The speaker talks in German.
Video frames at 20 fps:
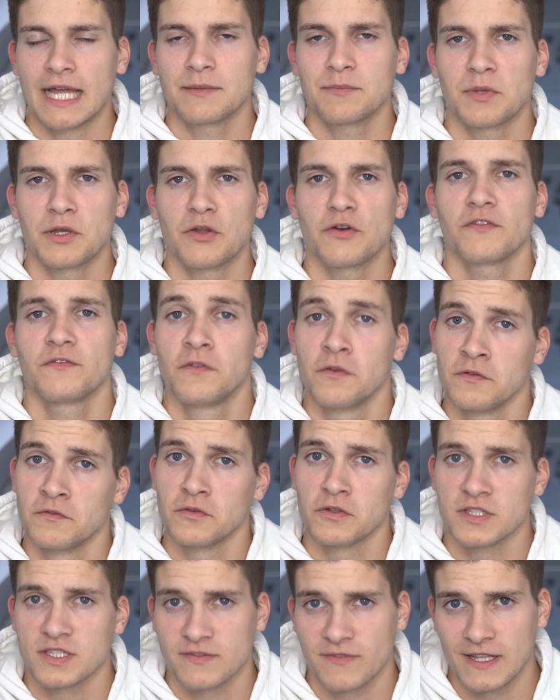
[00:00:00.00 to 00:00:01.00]
hat man noch
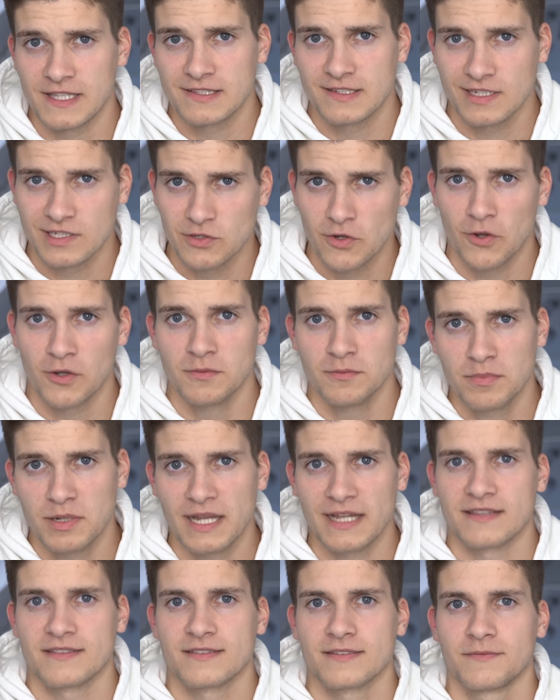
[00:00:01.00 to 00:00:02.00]
25 Tonnen
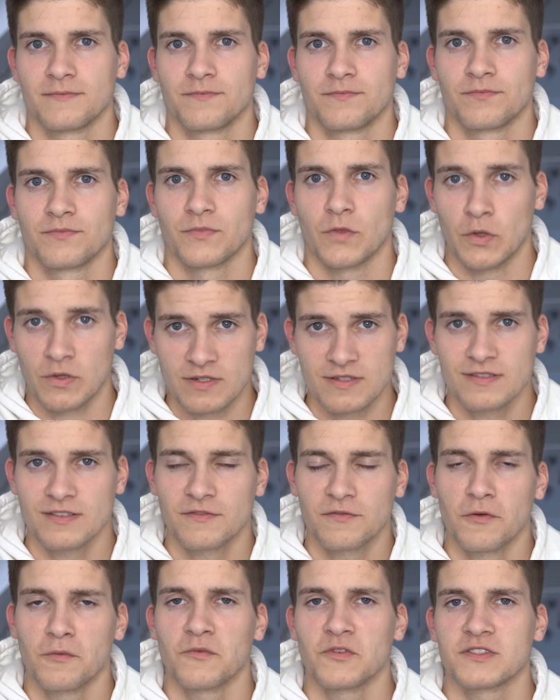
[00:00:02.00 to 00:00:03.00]
Platz. Und
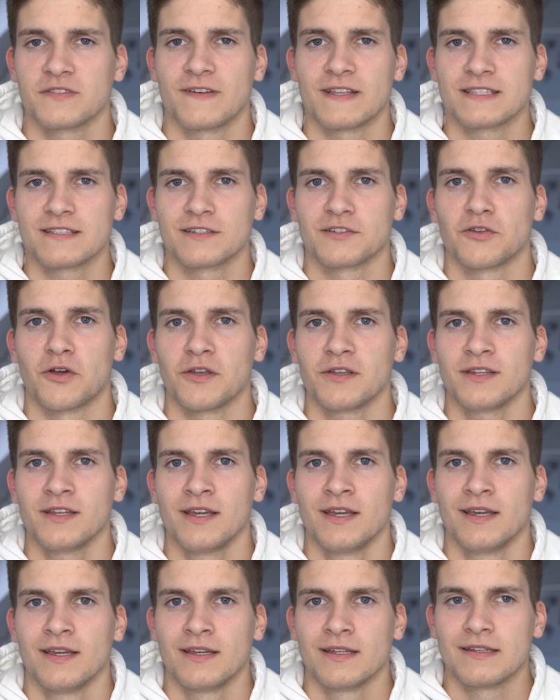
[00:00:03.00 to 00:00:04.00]
diese 25 Tonnen,
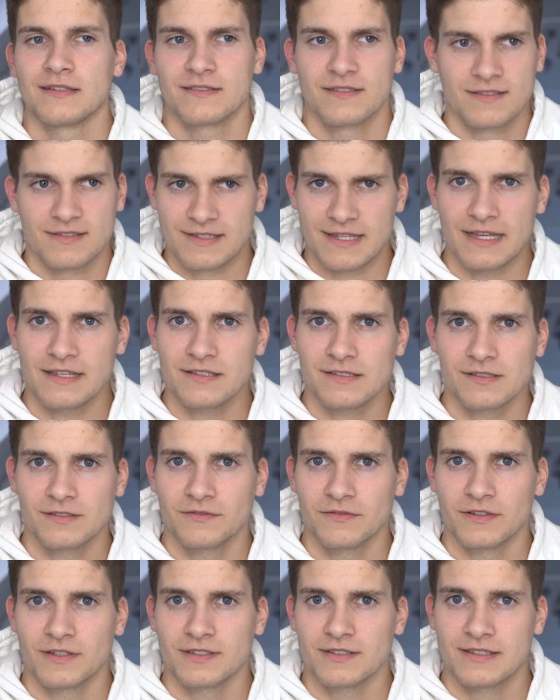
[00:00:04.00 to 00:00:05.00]
das ist
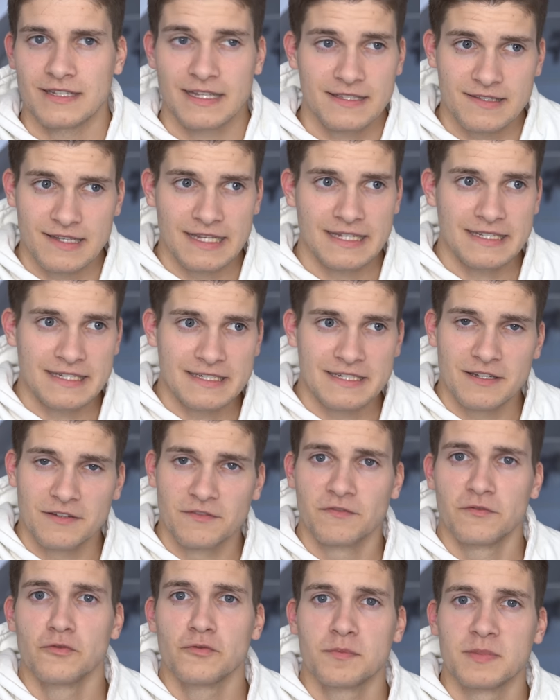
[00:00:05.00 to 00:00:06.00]
das, was letztendlich
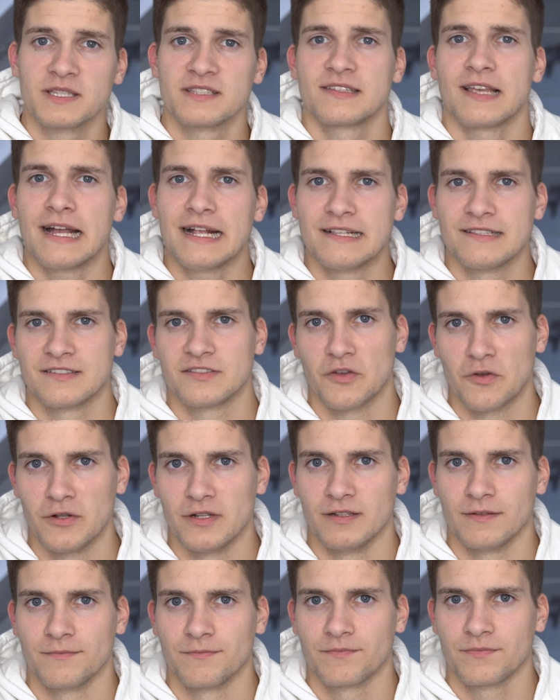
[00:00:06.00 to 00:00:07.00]
den Flug bezahlen
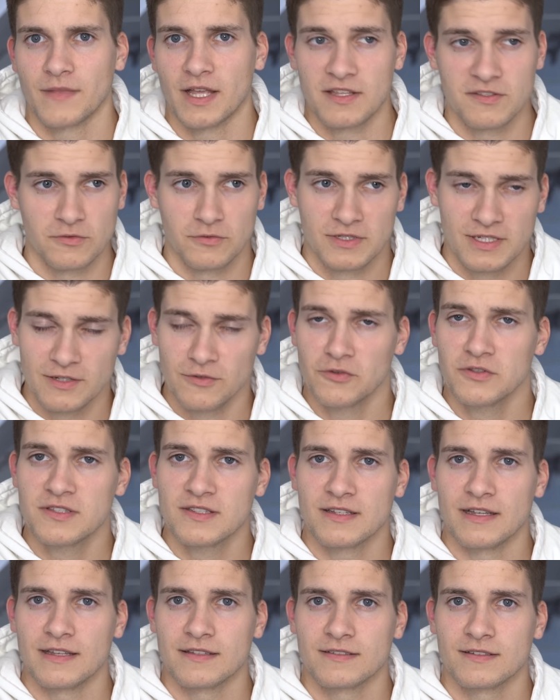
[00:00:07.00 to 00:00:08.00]
soll also die
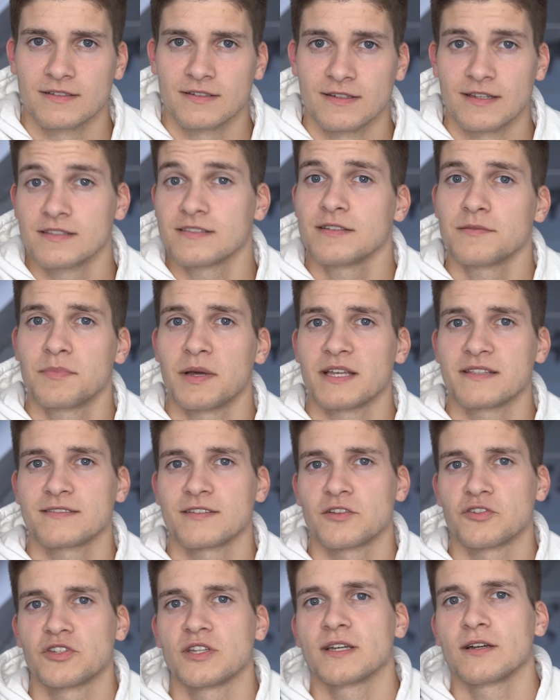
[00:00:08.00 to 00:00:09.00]
Nutzlast, das sind
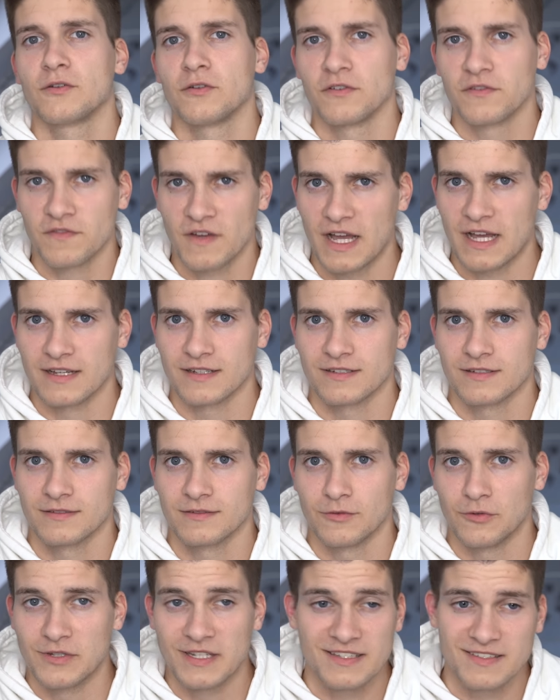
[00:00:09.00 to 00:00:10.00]
Passagiere und Fracht.
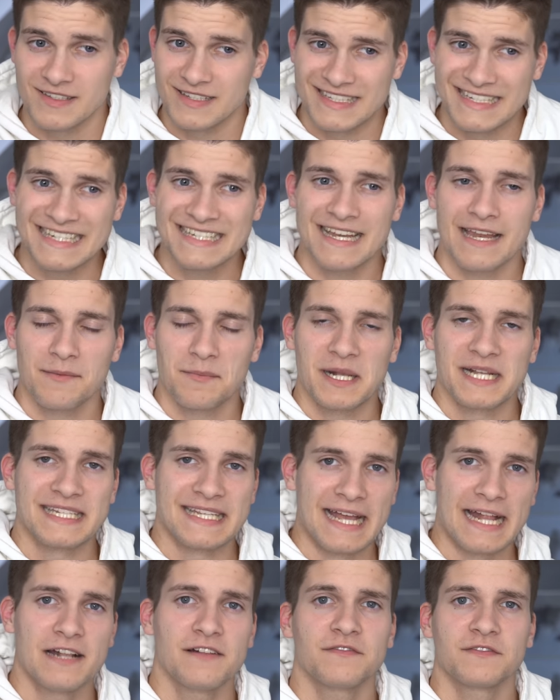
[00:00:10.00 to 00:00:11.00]
Und das ist nicht einmal die
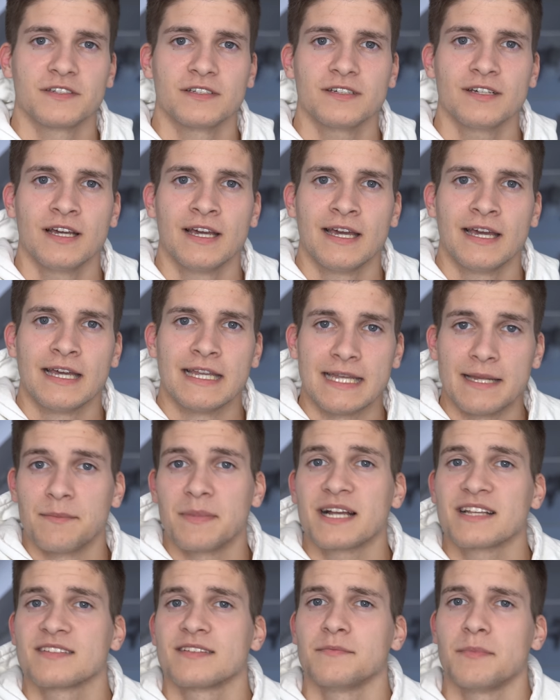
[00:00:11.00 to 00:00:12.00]
Hälfte der
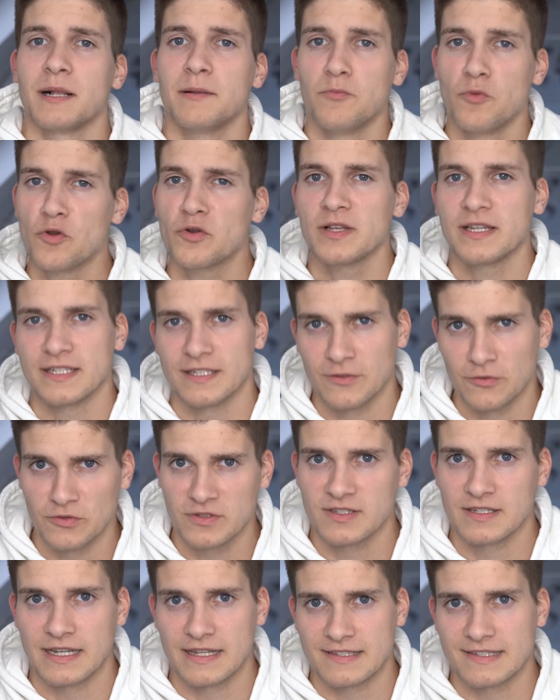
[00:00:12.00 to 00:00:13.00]
maximal möglichen
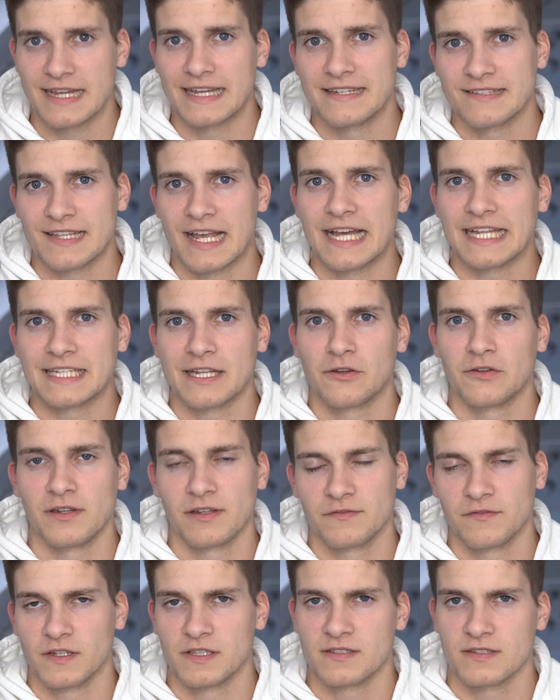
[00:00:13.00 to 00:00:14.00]
Nutzlast eines
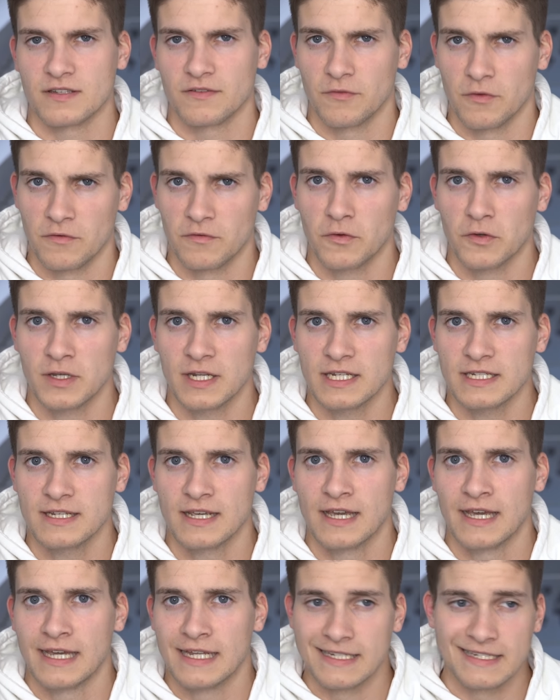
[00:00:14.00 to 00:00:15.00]
A340-500,
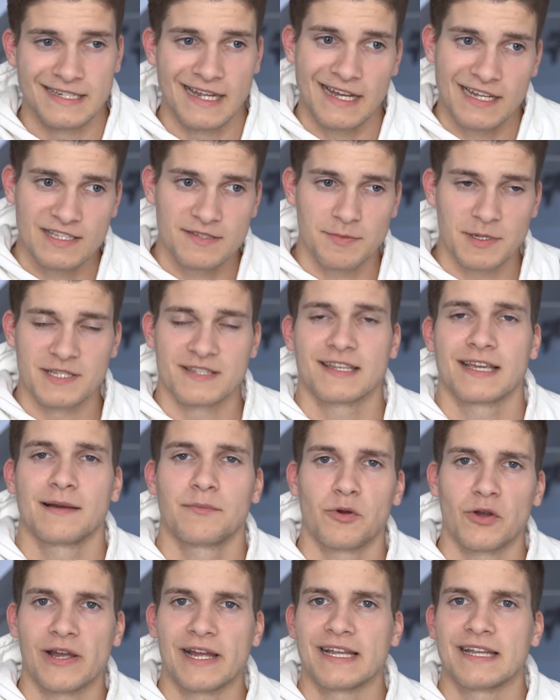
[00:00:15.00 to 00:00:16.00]
die da jetzt bei
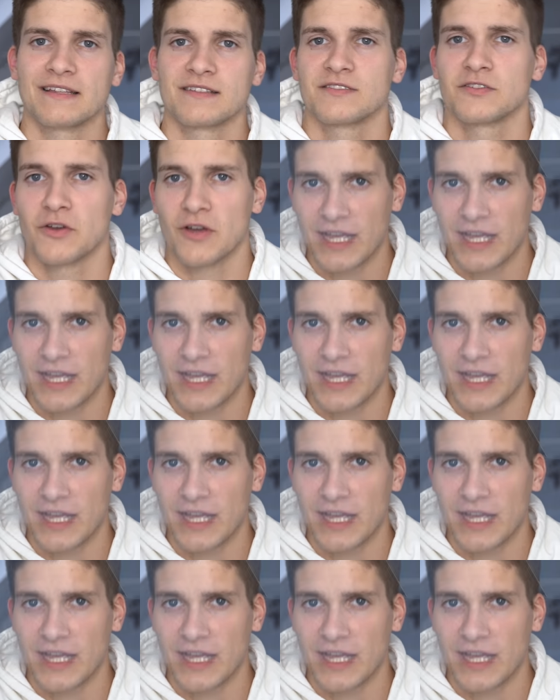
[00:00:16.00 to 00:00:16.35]
Singapore Airlines